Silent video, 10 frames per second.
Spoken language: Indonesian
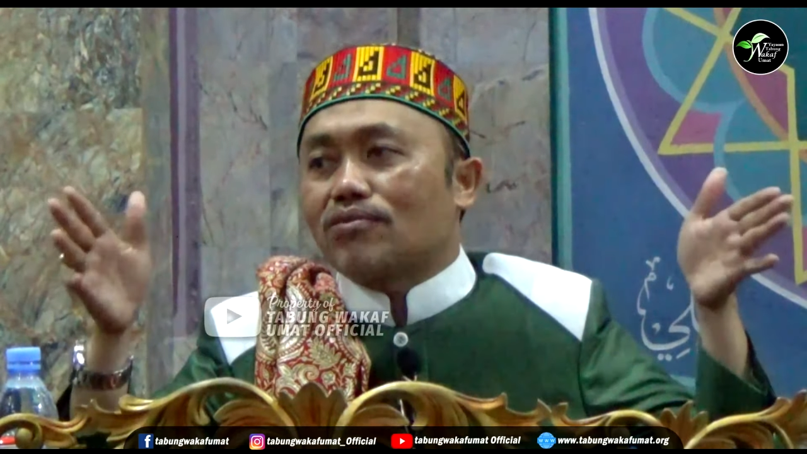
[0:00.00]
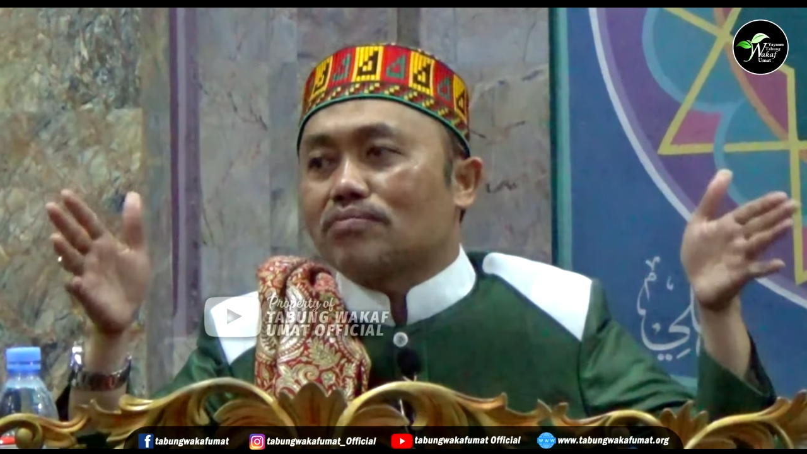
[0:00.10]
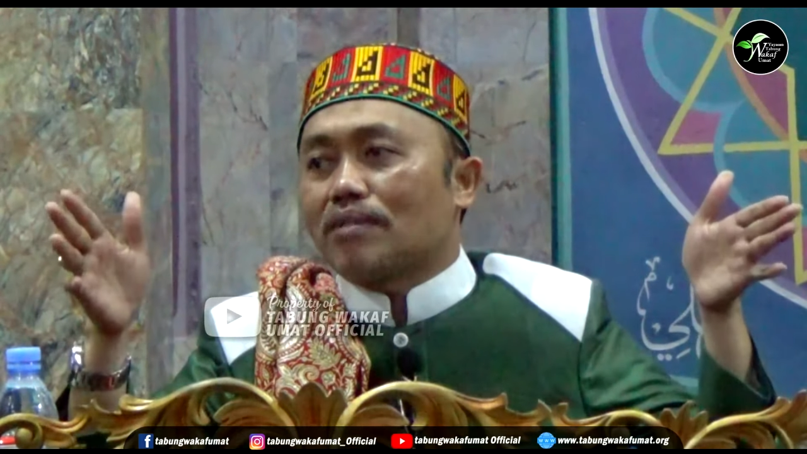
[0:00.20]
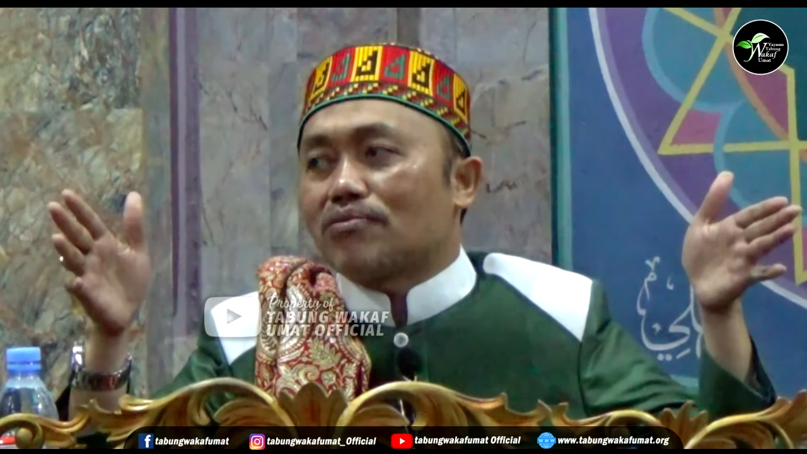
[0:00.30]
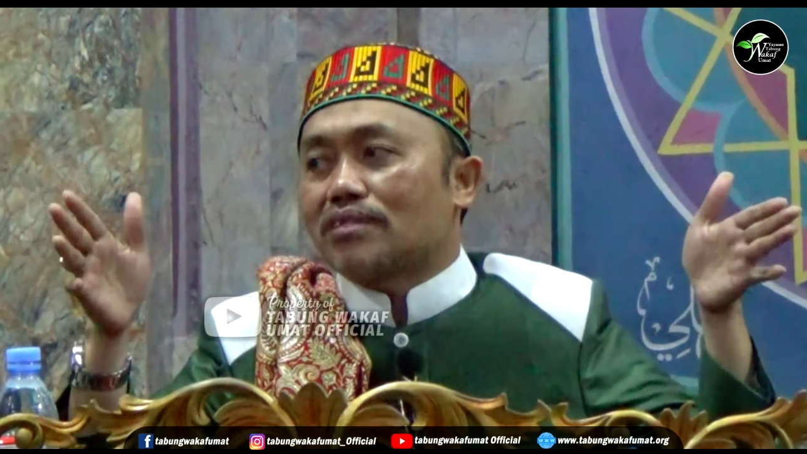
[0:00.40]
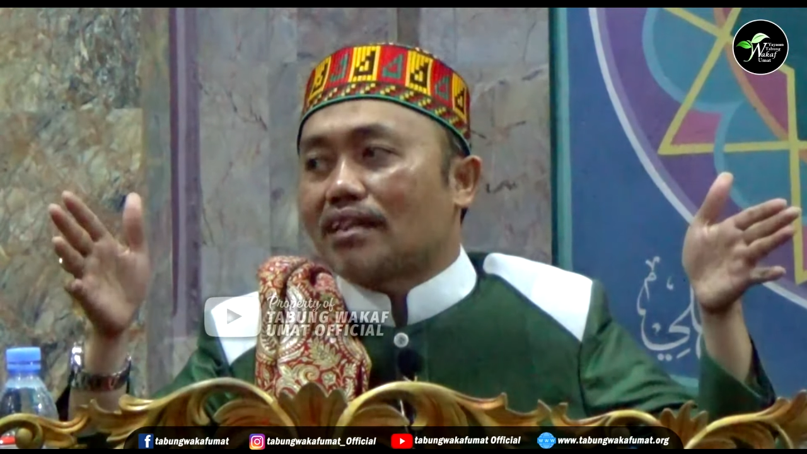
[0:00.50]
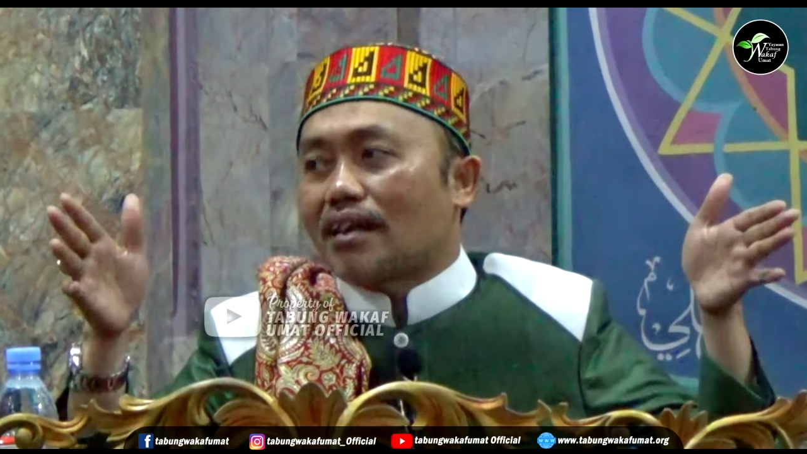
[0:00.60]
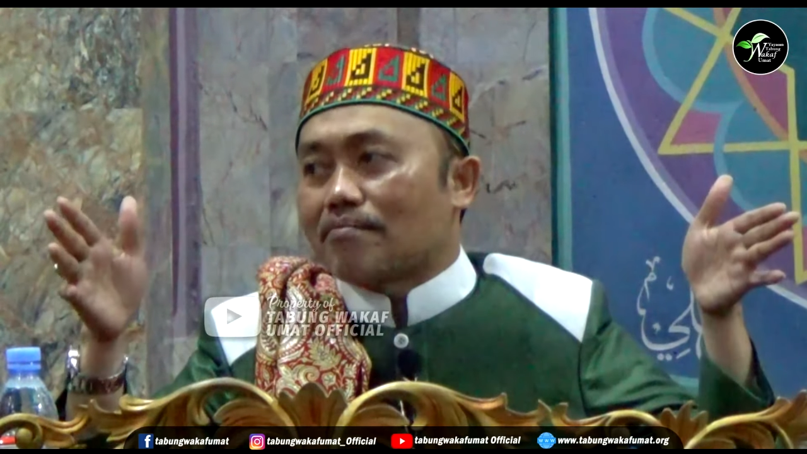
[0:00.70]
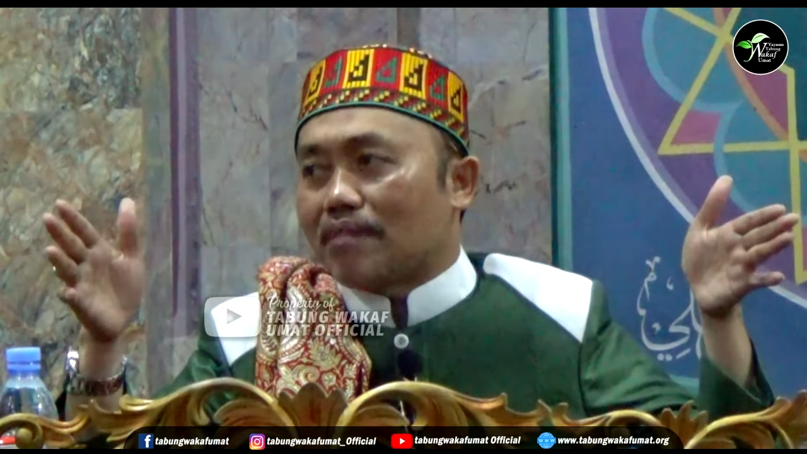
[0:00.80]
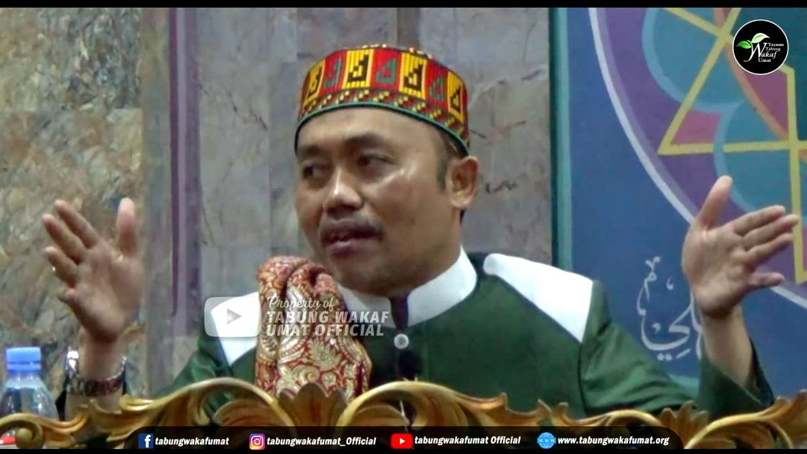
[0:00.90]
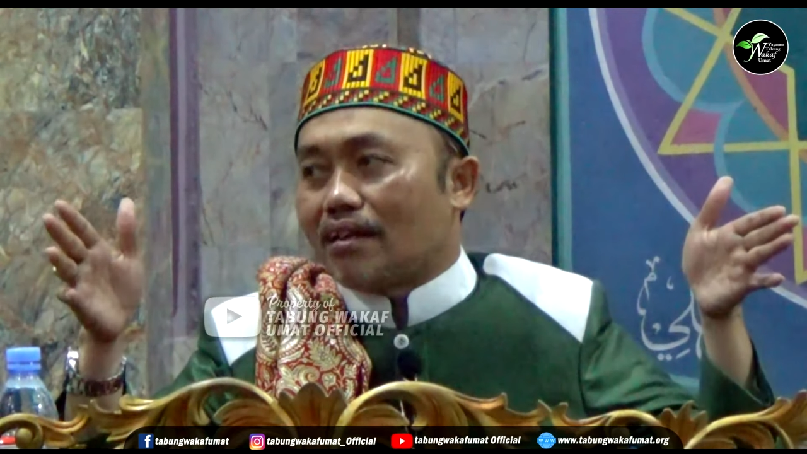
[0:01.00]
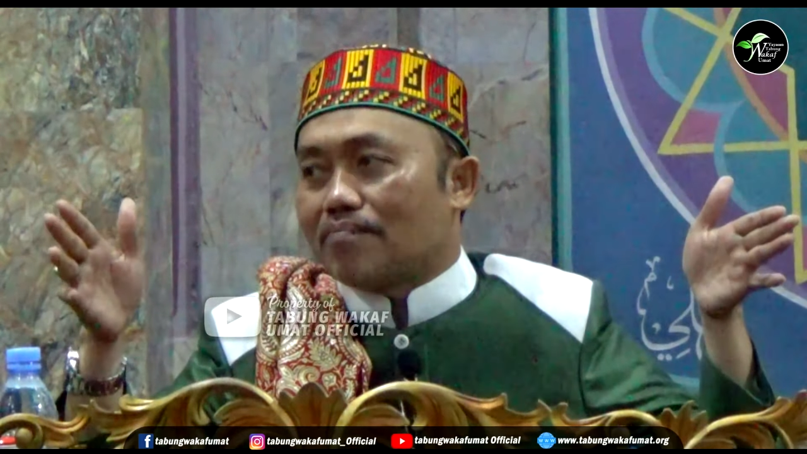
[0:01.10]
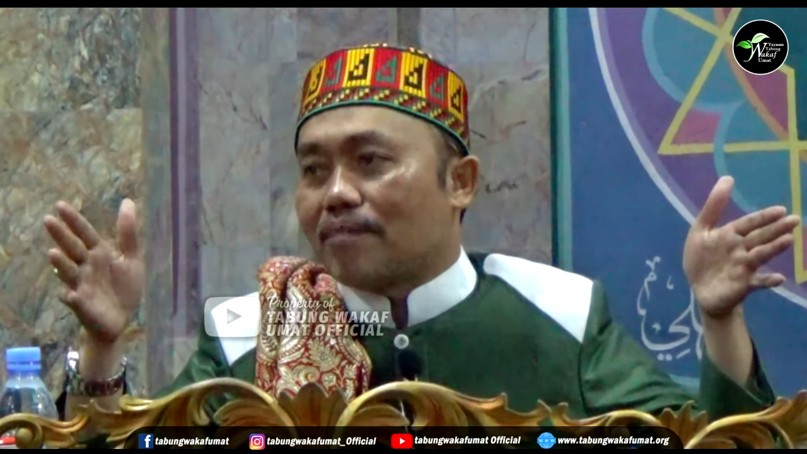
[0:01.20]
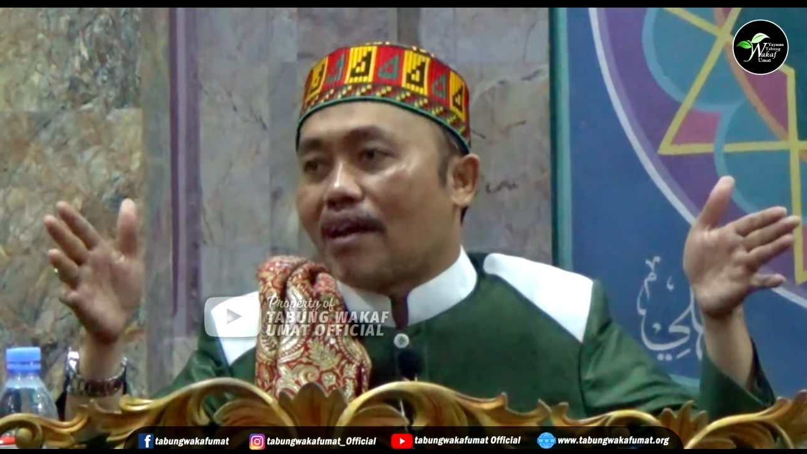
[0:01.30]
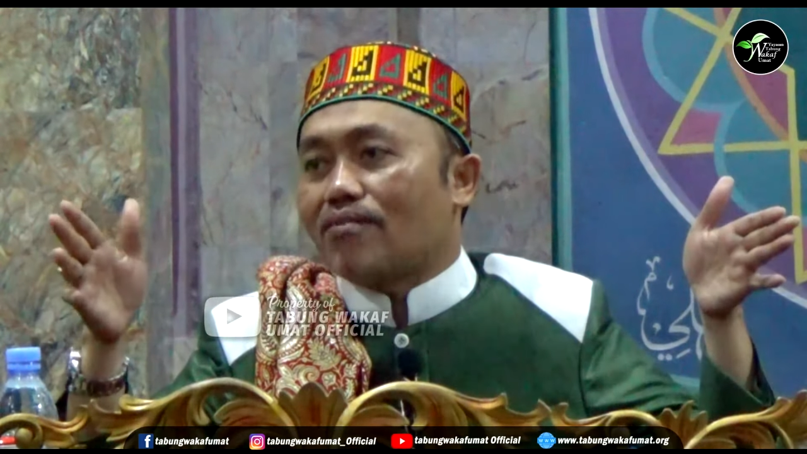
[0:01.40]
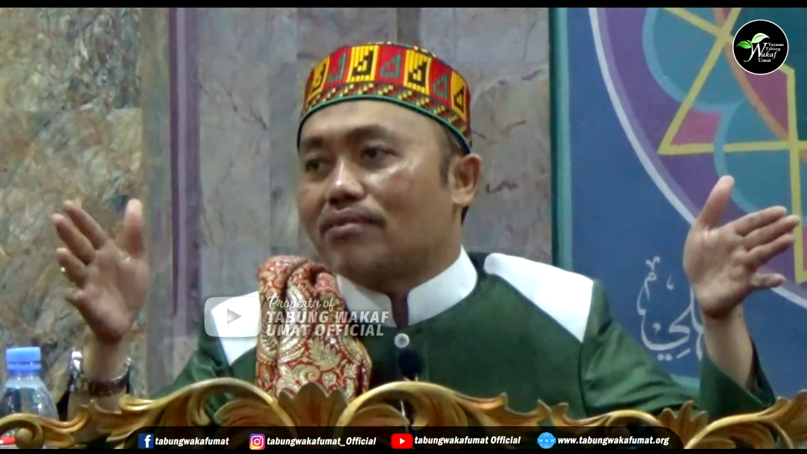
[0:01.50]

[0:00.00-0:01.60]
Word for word: bagus-bagusan amal.